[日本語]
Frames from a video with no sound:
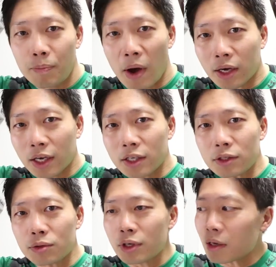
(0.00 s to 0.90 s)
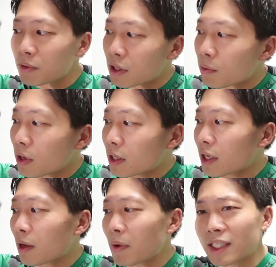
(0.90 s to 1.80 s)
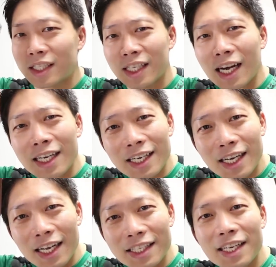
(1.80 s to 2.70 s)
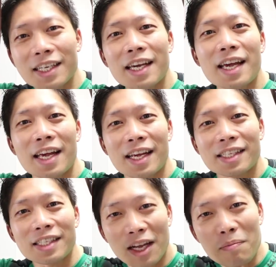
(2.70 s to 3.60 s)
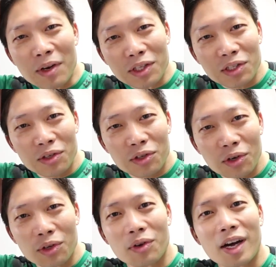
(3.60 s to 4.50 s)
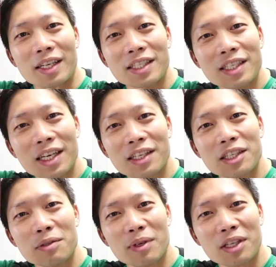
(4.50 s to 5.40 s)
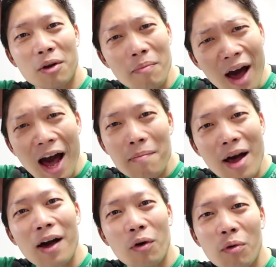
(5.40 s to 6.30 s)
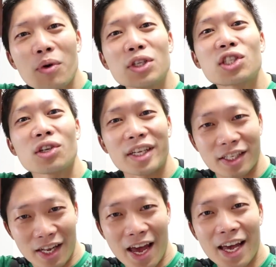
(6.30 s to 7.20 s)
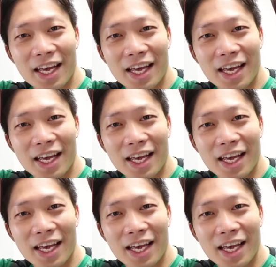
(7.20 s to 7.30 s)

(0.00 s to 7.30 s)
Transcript: でパッケージの裏見てもらったら、まあ、若干だけタンパク質の量とか違ったりしますけどまあまあほぼ一緒ですね